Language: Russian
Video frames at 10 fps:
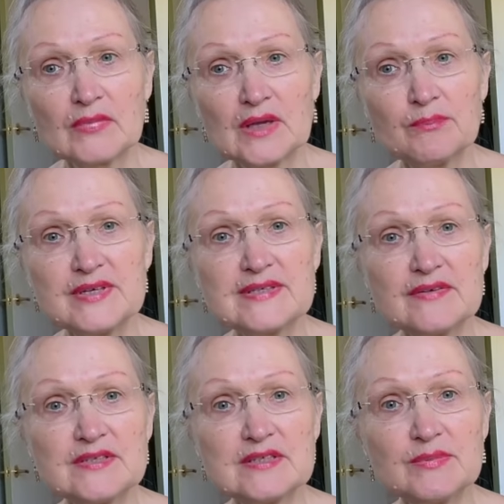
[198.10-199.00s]

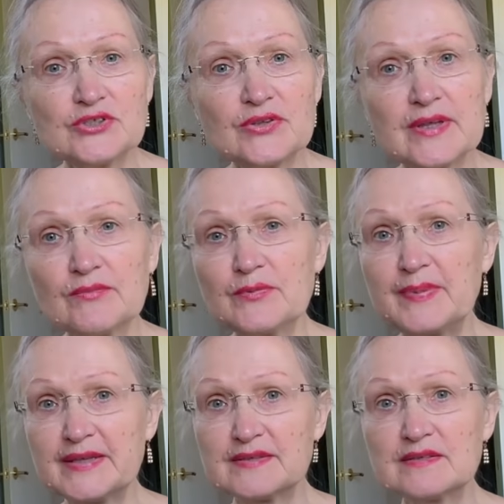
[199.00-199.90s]
Представьте себе, что там вот
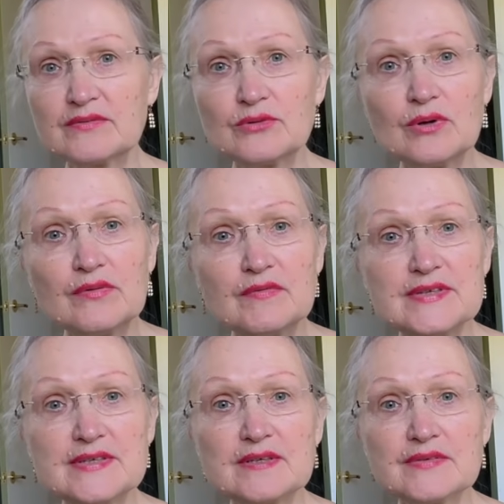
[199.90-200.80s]
пять островков, и вы
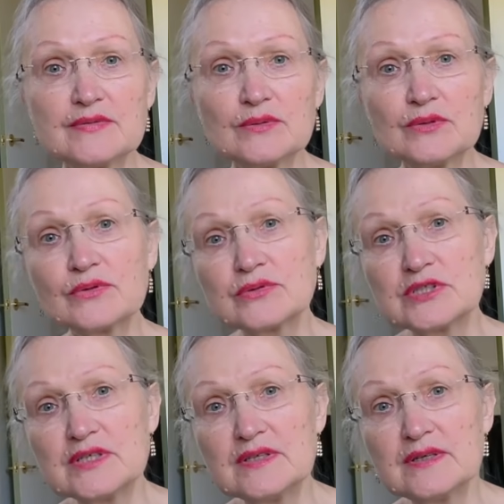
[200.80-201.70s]
сели в свою лодку
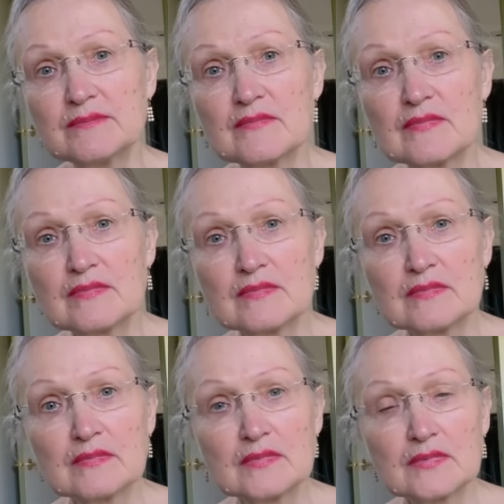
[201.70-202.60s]
жизни,
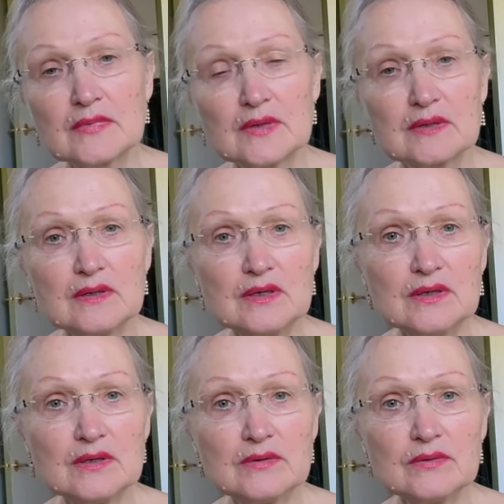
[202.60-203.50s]

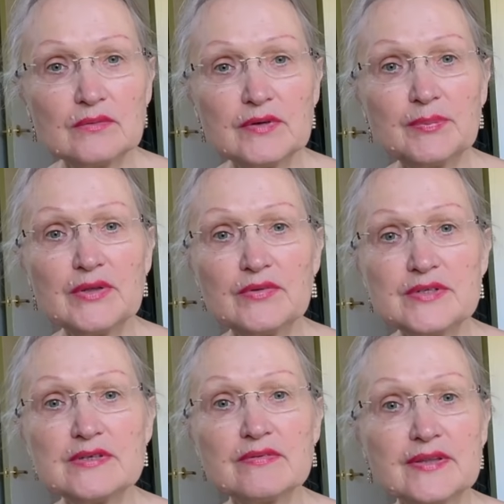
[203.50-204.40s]
и вы
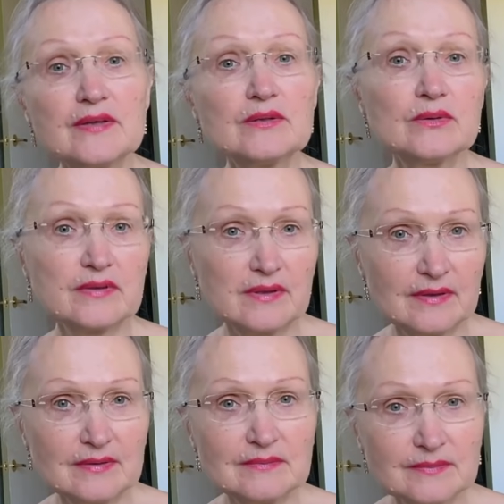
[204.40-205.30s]
плывете в этой лодке, да.